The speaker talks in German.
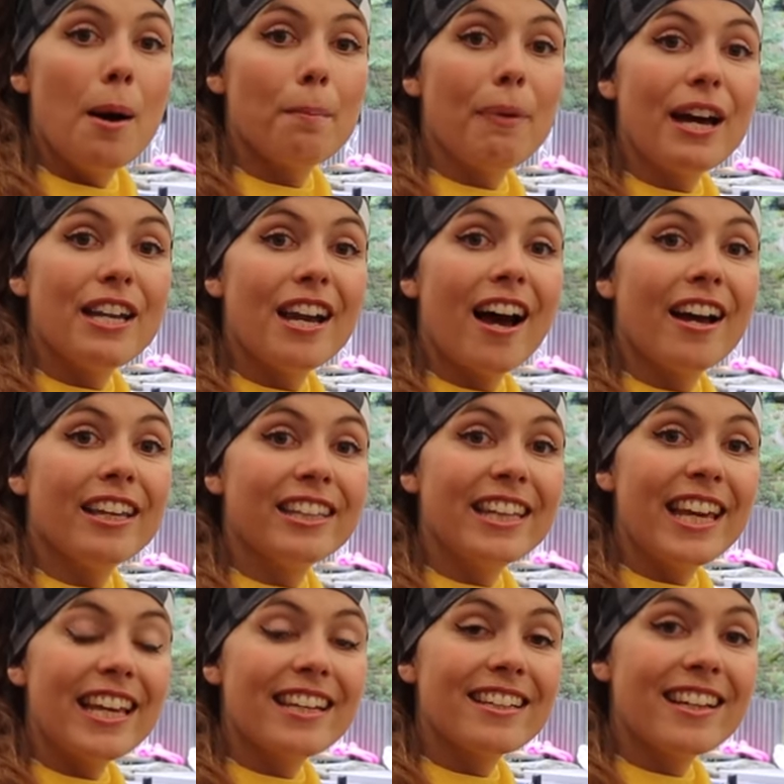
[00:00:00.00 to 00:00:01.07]
beinahe
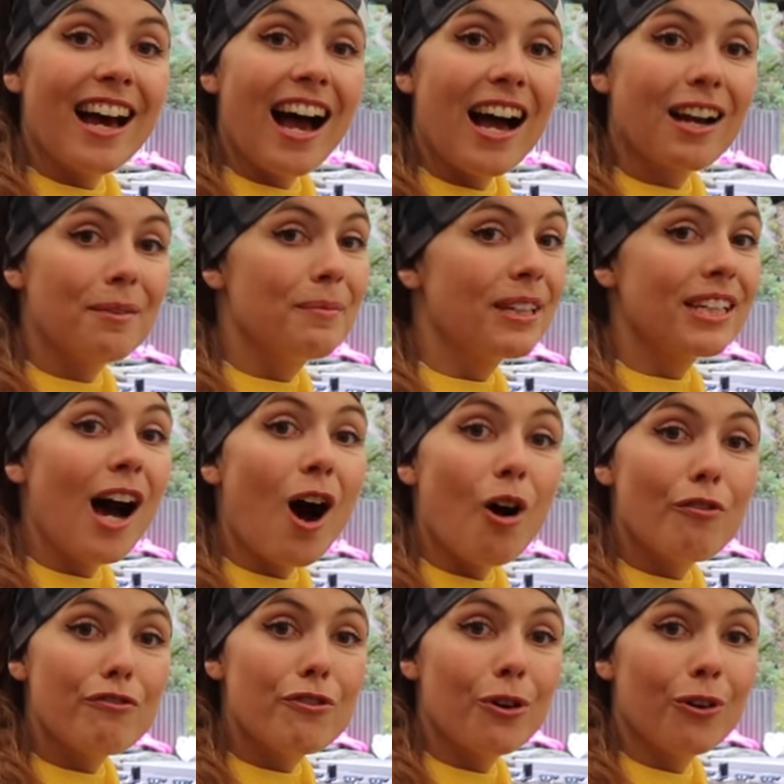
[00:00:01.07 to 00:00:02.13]
jeden Tag mit einer
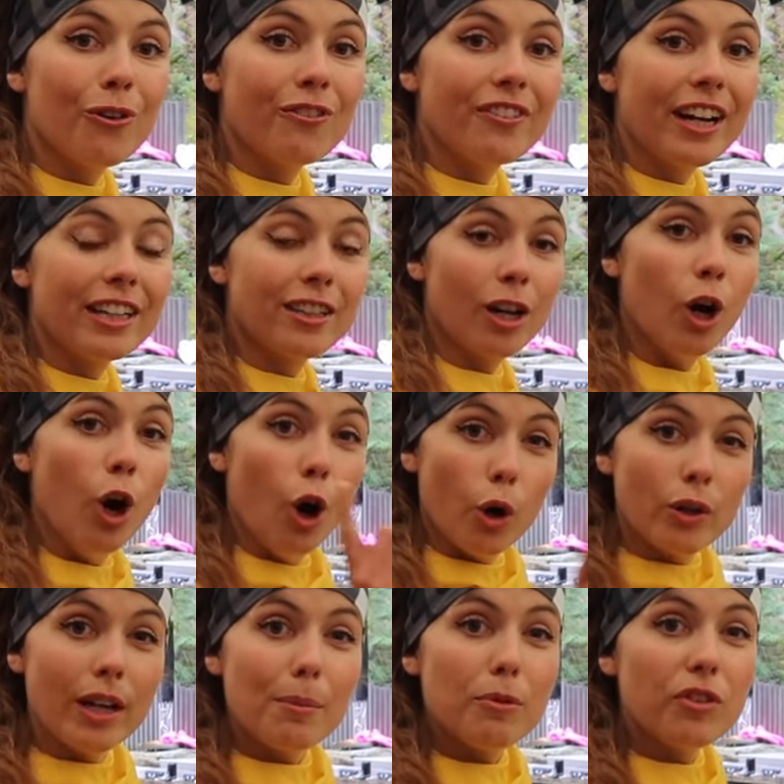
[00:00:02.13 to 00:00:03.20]
Aufführung weiter.
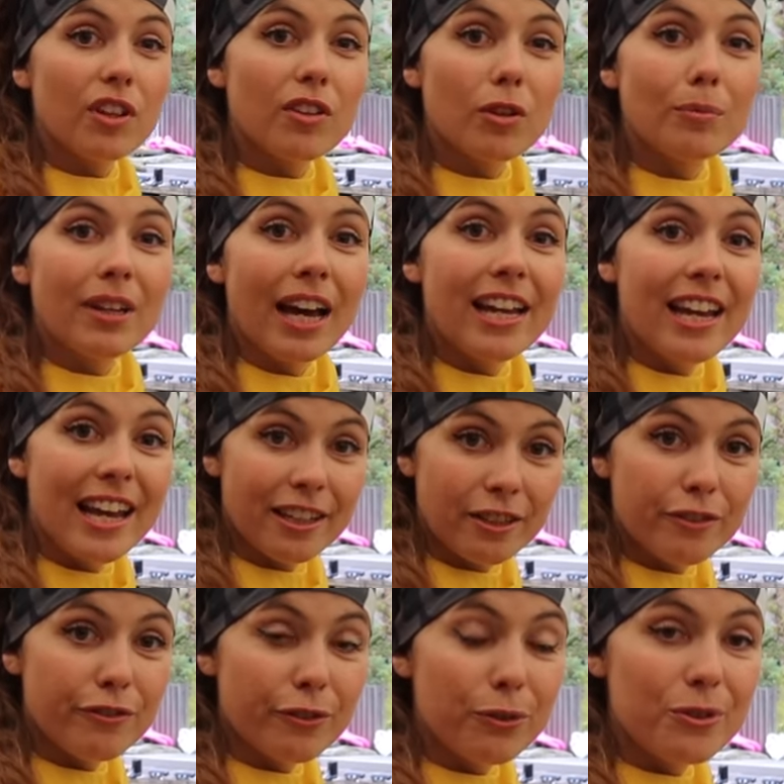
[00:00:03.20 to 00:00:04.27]
Und da müsst ihr zum Teil
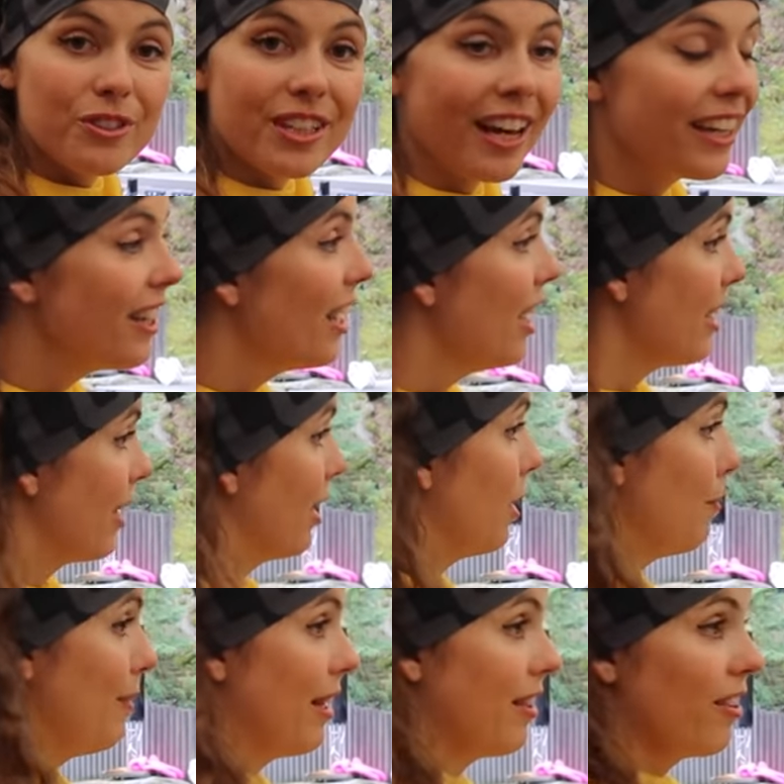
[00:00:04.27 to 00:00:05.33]
echt früh sein, denn
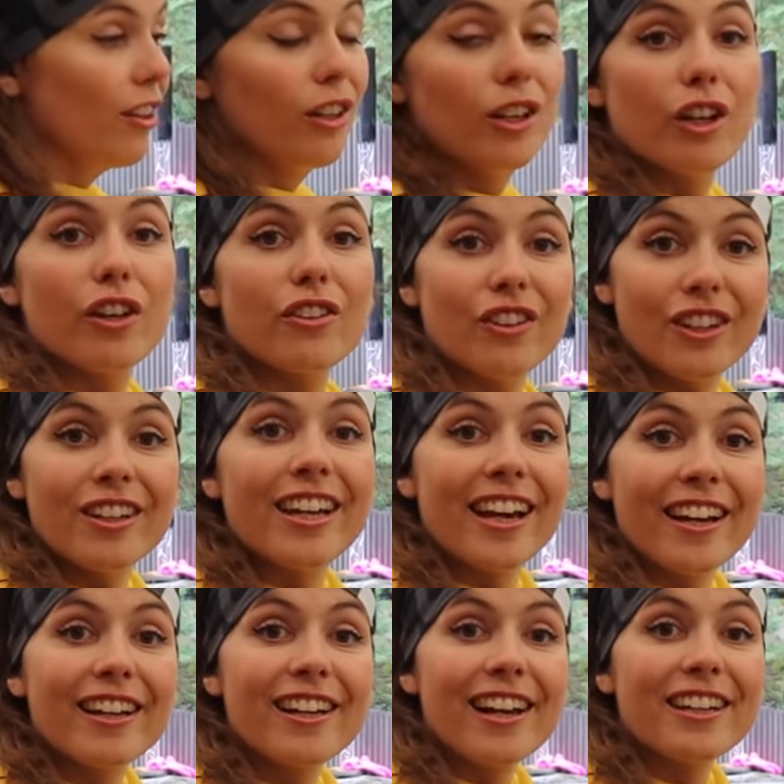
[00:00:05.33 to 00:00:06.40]
die Plätze sind in
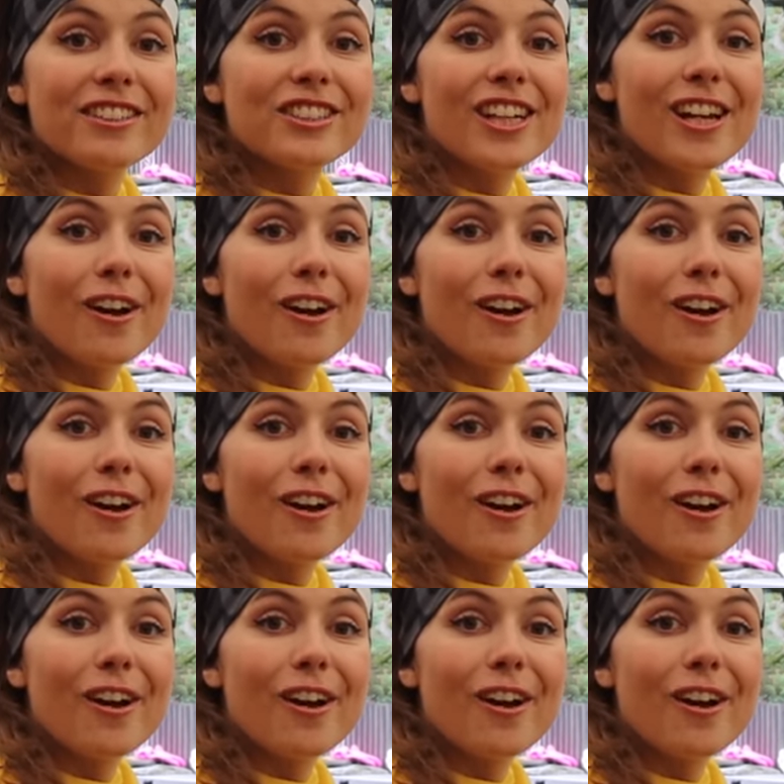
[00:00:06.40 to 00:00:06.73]
der Regel recht schnell